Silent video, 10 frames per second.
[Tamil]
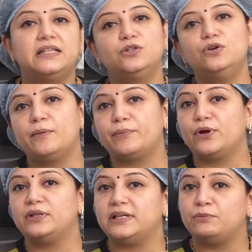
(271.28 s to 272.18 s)
அதுக்கும்
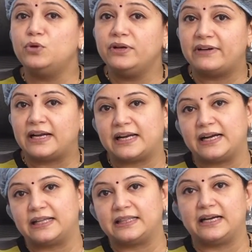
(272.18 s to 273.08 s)
அப்புறம் அந்த முடி
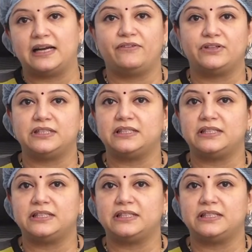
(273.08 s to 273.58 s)
வளர்கிற இடத்துலலாம்